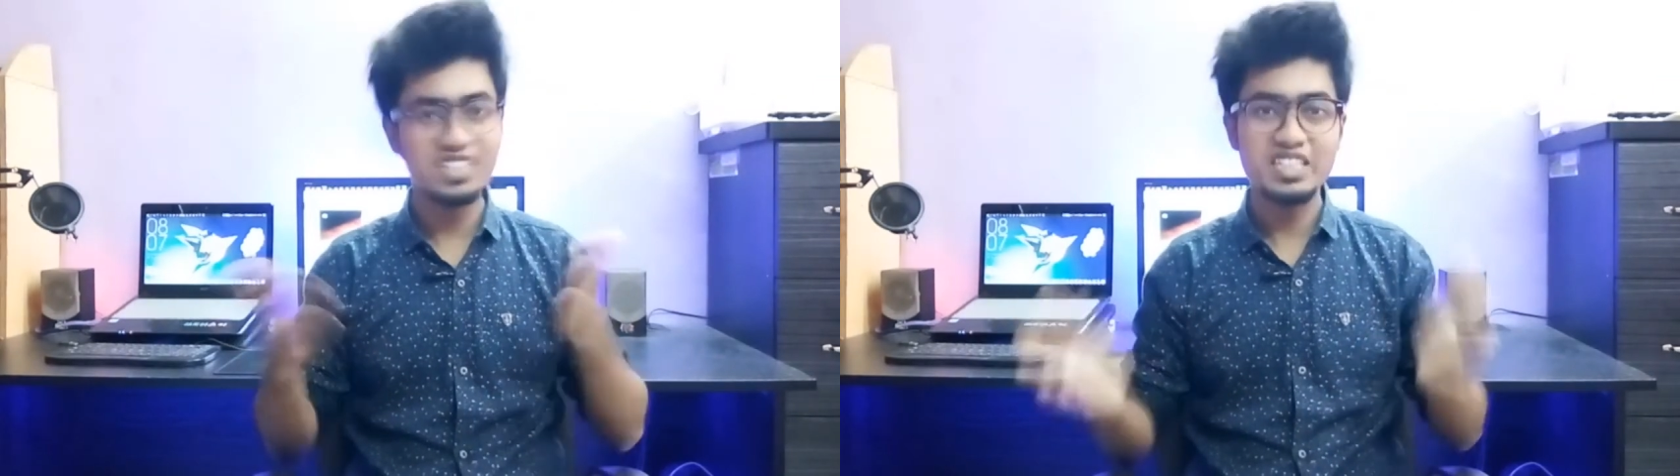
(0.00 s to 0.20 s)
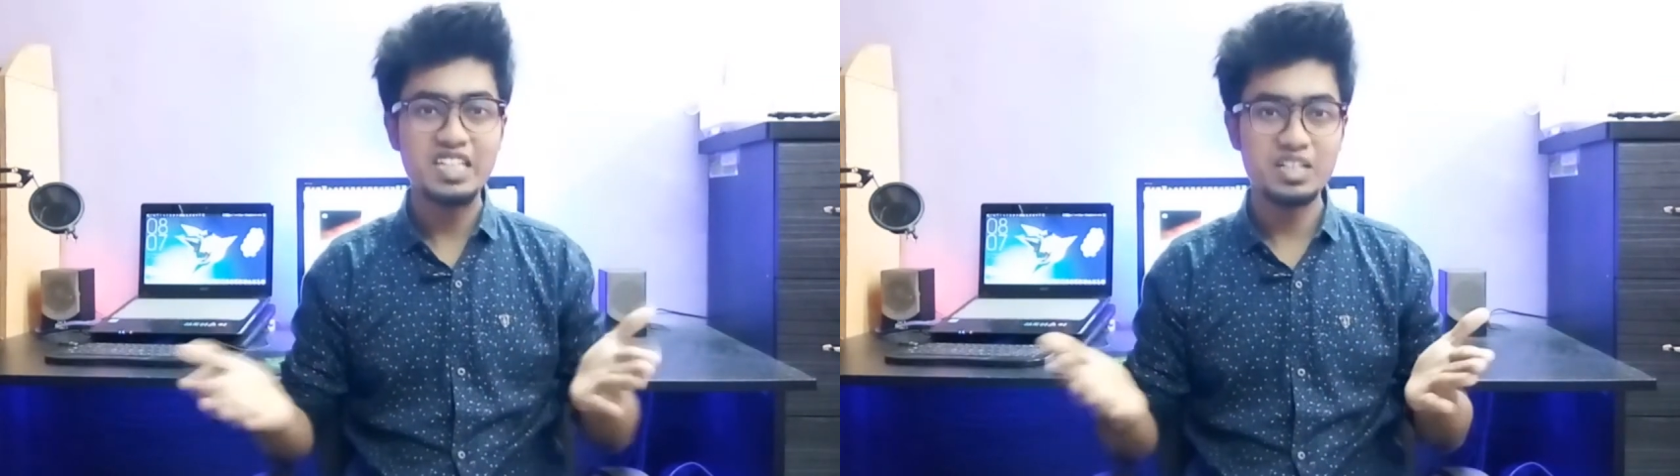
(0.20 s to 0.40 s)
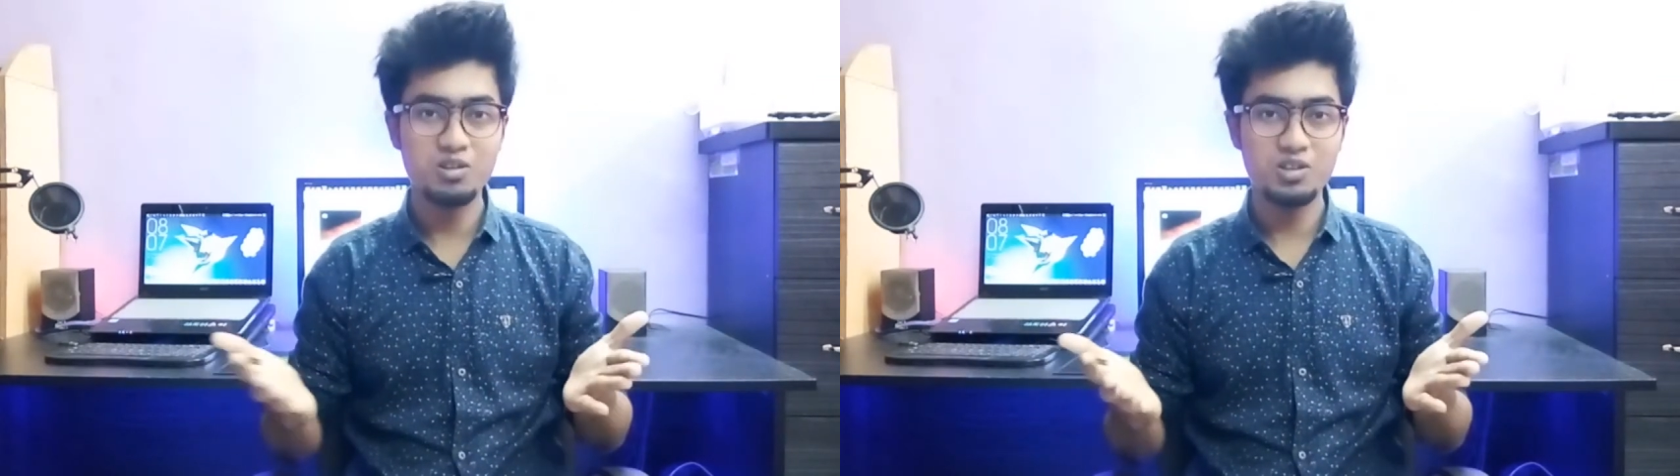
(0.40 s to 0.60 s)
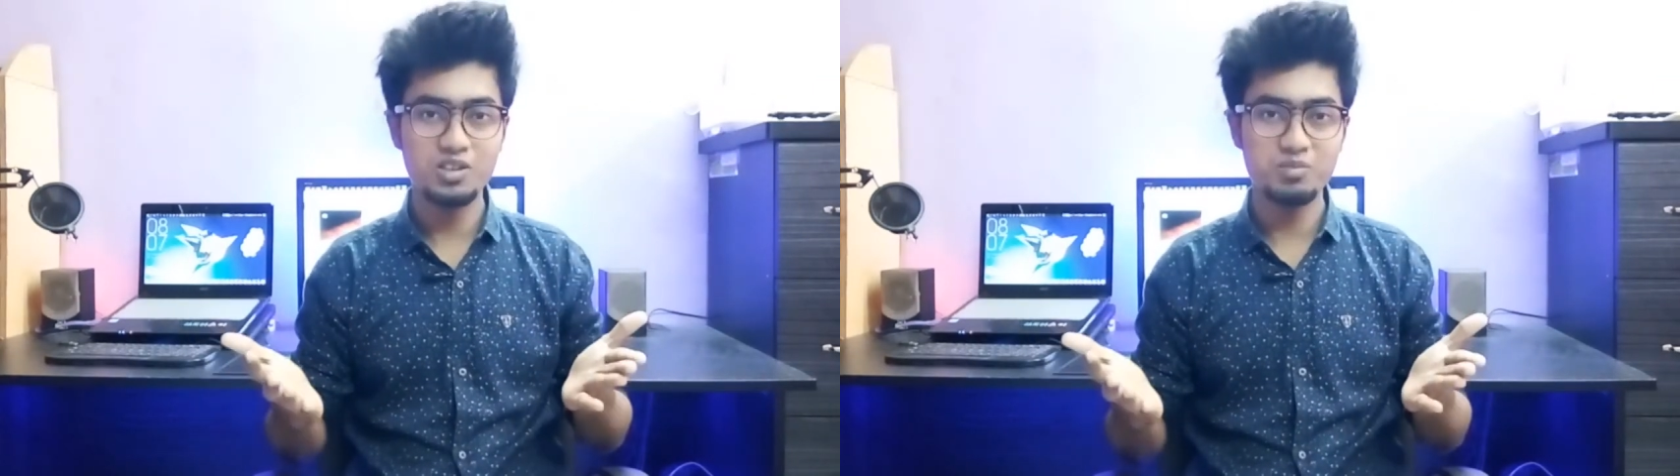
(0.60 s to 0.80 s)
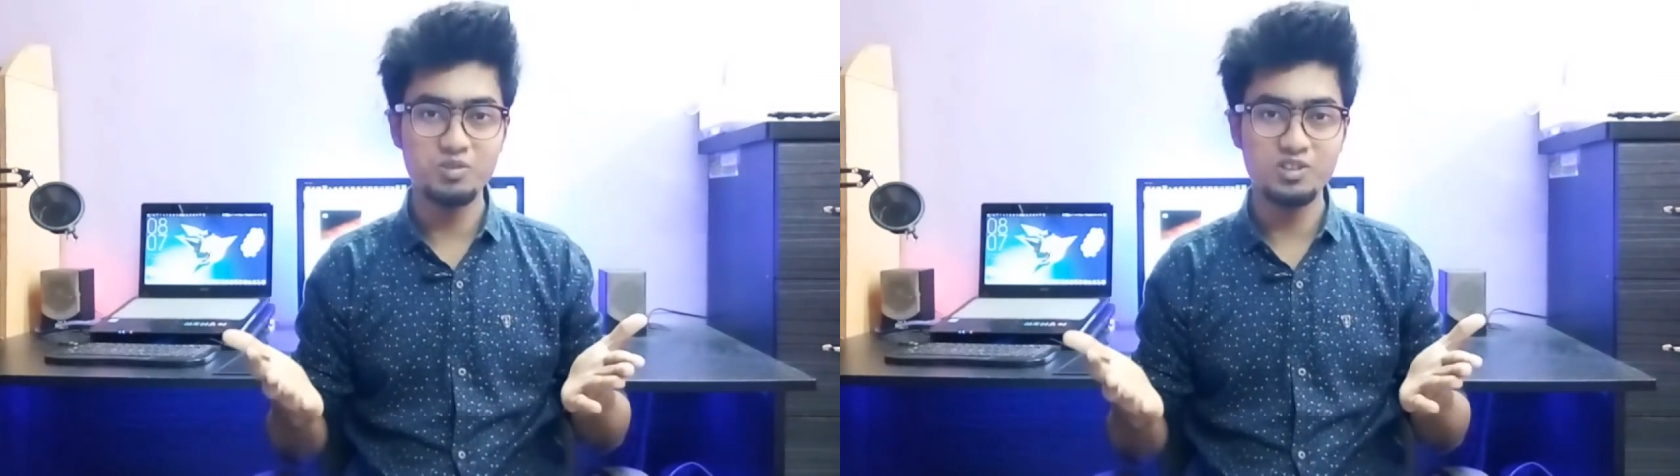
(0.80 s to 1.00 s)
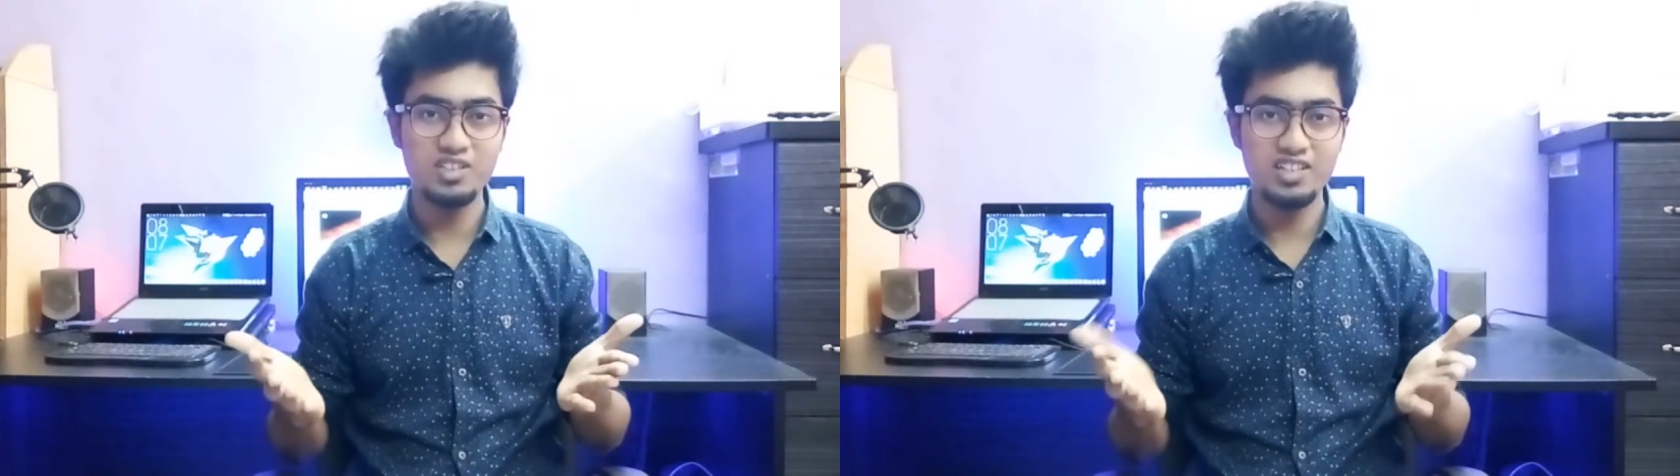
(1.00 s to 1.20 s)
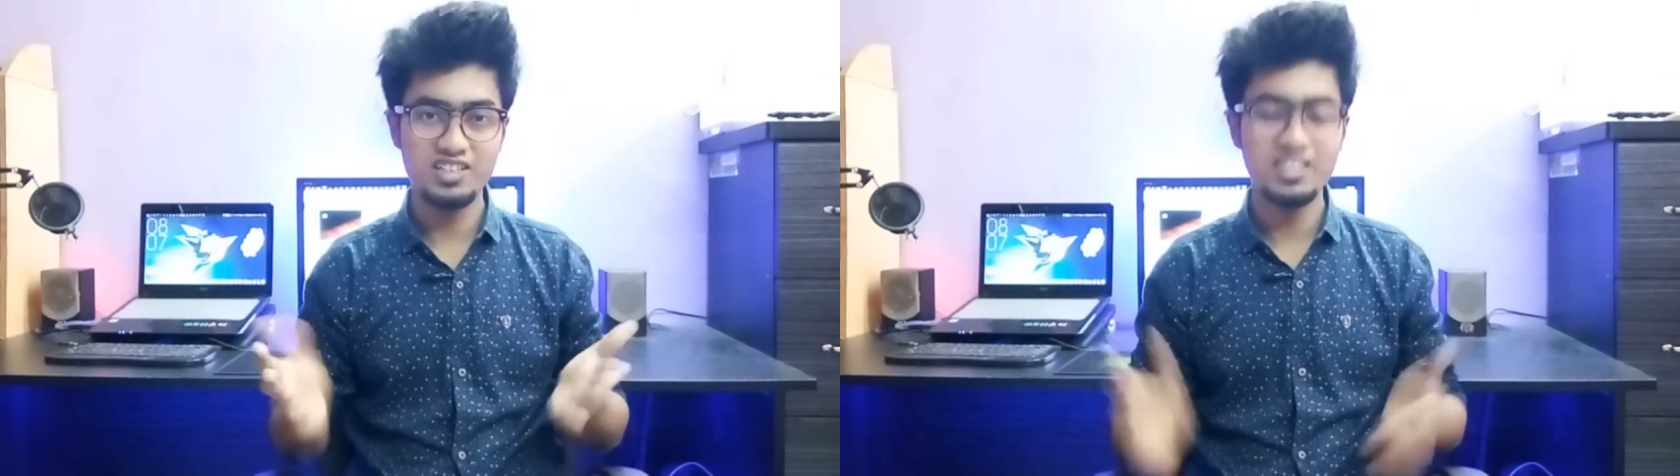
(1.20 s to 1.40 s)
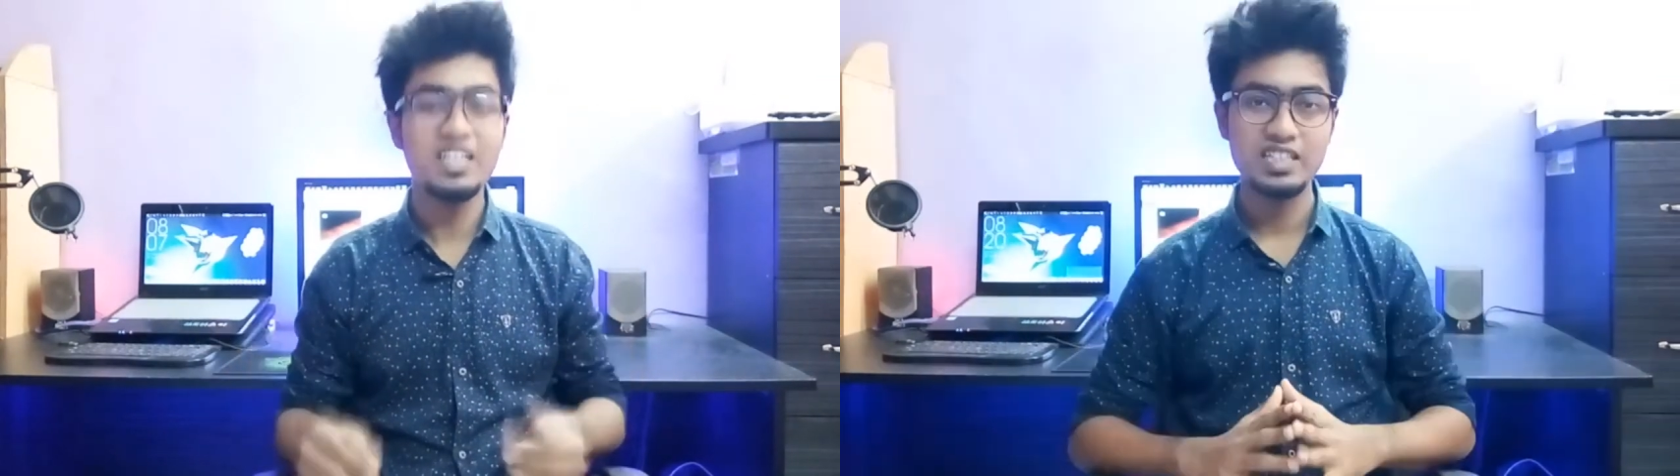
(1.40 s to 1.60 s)
সেই এই কথাটি বলে
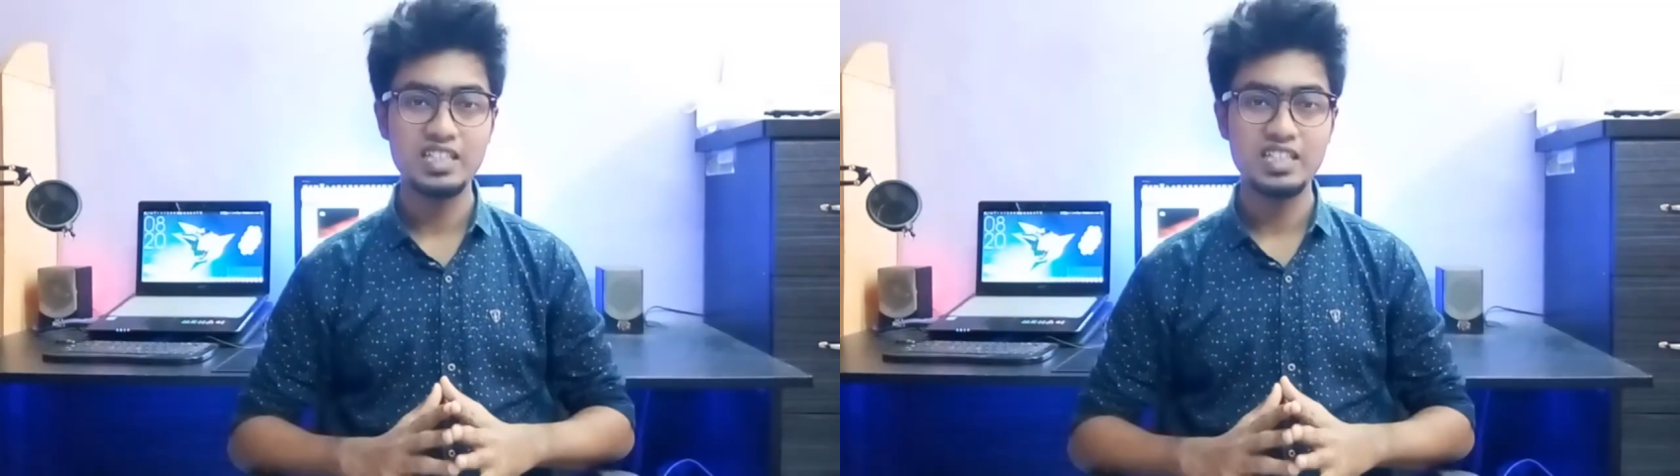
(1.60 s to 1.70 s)
থাকে